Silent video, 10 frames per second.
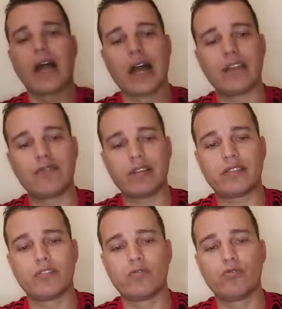Aí vai
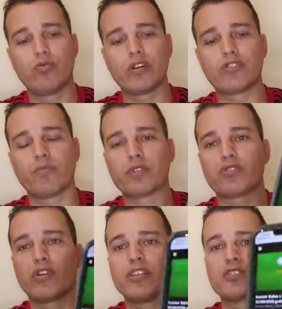ter duas
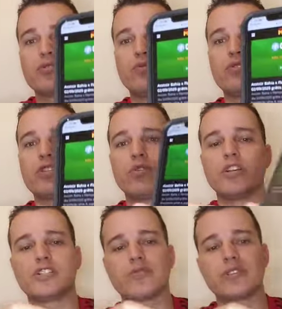opções, 1 um e
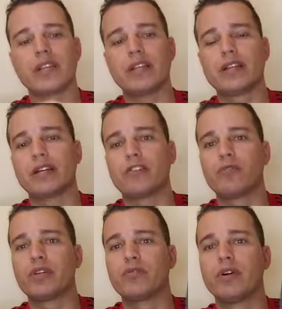2. Você clica na
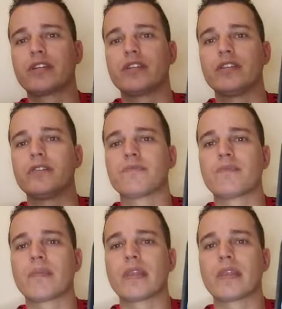número 1 um aqui,